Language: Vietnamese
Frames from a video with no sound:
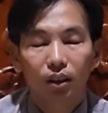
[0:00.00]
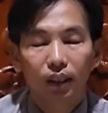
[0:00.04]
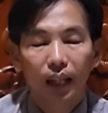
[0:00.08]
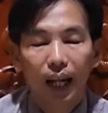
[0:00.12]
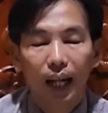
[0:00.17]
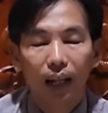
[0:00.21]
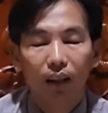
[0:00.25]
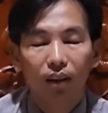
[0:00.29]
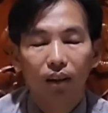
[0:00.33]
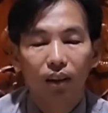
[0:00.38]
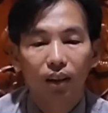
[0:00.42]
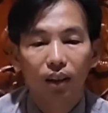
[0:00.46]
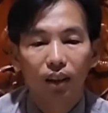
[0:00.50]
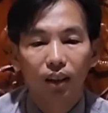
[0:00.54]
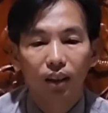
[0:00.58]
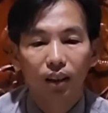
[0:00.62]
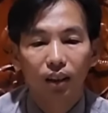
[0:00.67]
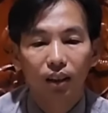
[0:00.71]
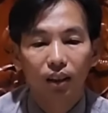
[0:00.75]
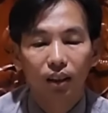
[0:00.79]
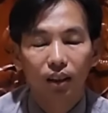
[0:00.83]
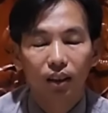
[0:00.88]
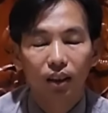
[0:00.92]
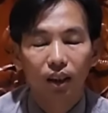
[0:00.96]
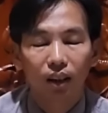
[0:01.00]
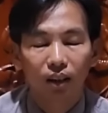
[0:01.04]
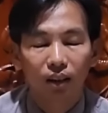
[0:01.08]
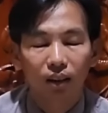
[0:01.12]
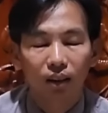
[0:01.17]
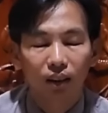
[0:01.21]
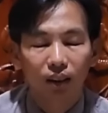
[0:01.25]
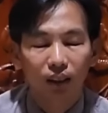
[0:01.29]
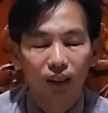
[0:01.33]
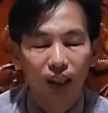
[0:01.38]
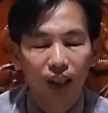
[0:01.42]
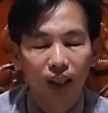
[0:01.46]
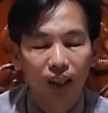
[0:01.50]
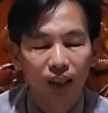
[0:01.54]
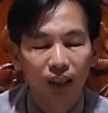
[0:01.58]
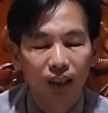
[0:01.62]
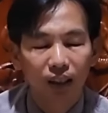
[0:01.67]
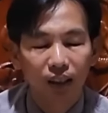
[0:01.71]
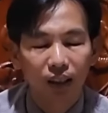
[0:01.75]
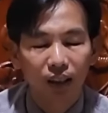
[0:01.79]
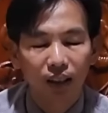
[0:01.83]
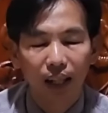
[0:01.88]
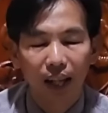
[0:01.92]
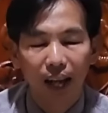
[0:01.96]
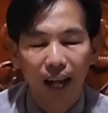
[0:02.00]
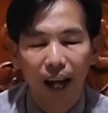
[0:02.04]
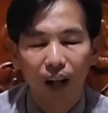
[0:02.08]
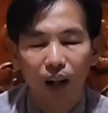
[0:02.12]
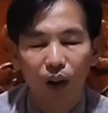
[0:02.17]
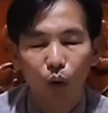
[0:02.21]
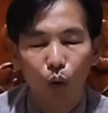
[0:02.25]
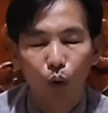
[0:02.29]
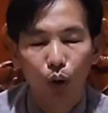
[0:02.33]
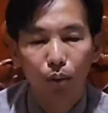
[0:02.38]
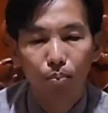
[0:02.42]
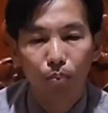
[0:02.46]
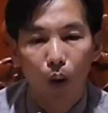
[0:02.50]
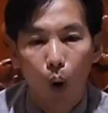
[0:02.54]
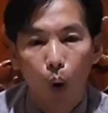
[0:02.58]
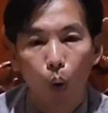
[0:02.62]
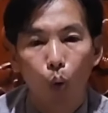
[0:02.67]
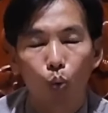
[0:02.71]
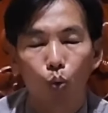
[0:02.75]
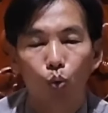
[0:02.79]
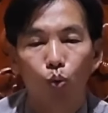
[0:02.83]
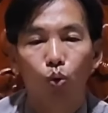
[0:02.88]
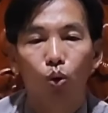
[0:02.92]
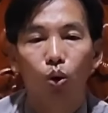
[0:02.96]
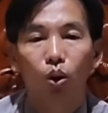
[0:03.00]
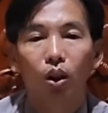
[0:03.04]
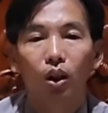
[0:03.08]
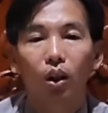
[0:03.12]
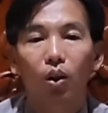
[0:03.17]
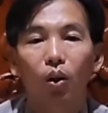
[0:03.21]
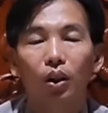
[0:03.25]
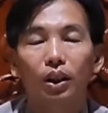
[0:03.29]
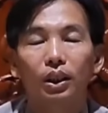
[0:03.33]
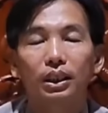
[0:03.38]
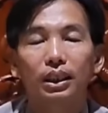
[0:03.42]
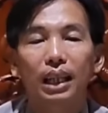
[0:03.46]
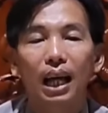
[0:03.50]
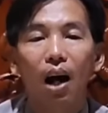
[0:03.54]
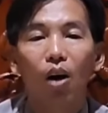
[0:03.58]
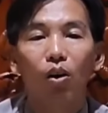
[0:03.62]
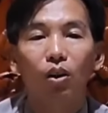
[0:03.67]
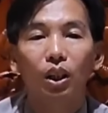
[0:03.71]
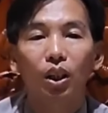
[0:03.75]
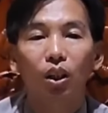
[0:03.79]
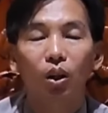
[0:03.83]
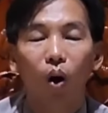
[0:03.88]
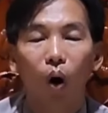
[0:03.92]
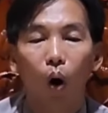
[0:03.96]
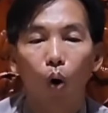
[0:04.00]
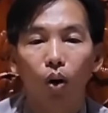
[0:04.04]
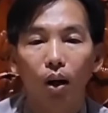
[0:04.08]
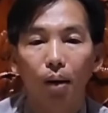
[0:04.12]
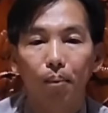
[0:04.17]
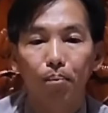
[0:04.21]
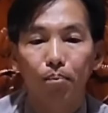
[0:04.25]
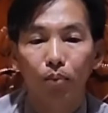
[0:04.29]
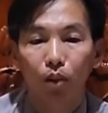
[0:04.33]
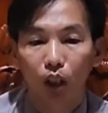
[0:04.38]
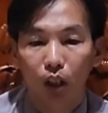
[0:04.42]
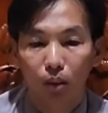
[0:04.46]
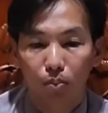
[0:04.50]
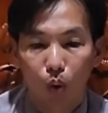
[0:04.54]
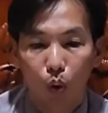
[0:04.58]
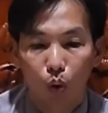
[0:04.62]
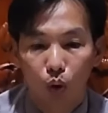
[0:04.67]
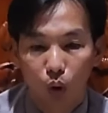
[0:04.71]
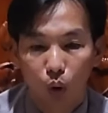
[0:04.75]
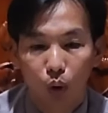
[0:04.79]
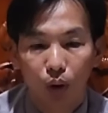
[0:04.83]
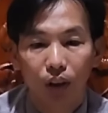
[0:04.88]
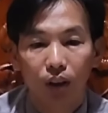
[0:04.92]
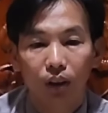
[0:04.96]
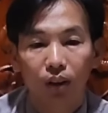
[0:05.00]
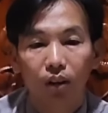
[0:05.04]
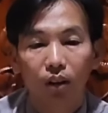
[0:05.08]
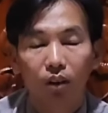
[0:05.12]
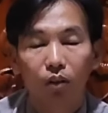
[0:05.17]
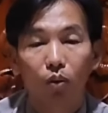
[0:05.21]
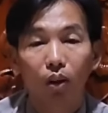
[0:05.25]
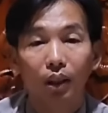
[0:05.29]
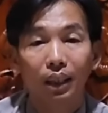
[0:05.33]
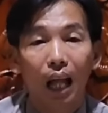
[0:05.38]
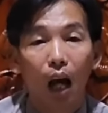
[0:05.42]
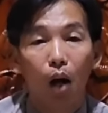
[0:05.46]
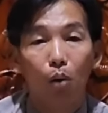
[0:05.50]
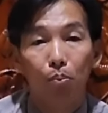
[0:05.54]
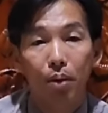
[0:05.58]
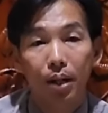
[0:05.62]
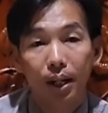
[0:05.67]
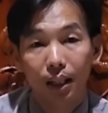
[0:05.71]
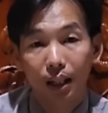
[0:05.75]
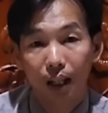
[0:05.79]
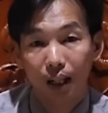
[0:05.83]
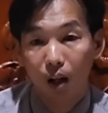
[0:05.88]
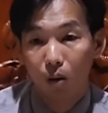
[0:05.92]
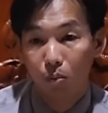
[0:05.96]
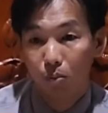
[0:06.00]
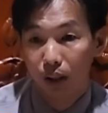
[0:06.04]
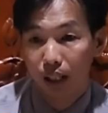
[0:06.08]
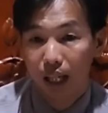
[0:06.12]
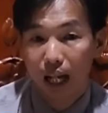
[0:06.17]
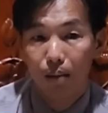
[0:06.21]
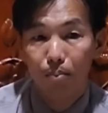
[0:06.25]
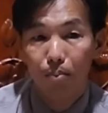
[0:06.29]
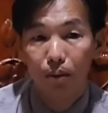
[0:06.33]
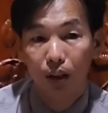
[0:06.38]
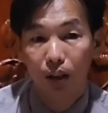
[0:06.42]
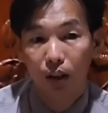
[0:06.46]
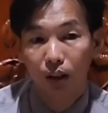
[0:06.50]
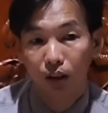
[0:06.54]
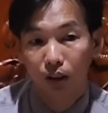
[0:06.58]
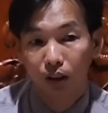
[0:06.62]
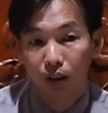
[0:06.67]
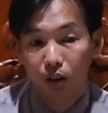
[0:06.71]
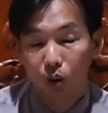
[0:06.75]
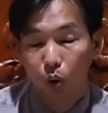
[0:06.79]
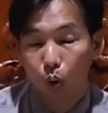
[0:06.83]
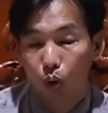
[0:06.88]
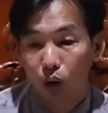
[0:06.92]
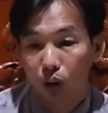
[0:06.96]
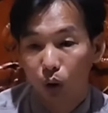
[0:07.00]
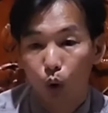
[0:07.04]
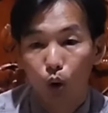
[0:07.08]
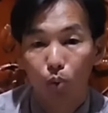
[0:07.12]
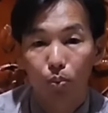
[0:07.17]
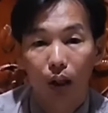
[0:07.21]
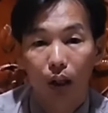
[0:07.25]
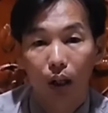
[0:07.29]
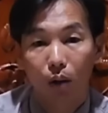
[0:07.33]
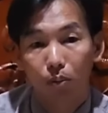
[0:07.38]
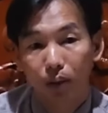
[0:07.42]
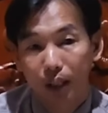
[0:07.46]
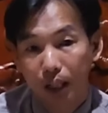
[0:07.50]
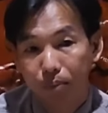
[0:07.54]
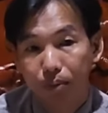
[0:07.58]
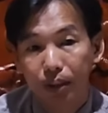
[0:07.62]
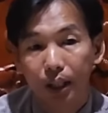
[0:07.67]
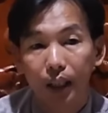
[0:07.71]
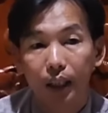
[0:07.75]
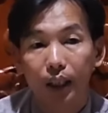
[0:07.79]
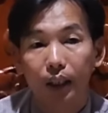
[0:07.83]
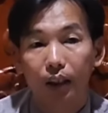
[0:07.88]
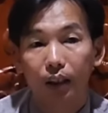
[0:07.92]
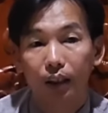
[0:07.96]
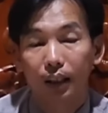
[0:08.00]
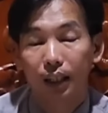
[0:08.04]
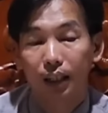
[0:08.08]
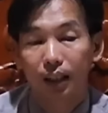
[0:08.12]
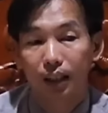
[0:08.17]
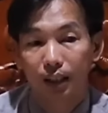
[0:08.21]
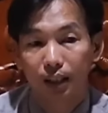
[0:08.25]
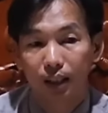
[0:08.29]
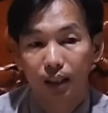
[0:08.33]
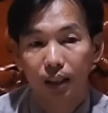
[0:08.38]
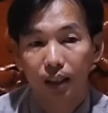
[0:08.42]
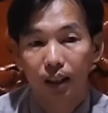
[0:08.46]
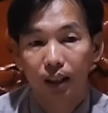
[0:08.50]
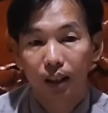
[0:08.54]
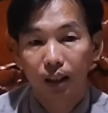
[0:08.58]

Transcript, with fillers: thầy nói nè đừng khinh những kẻ đuôi mù rồi sau sẽ khổ gấp 10 mù đuôi quốc tạo biết là không có dám mà người cùi đuôi mà không có dám khinh thường ta nữa đó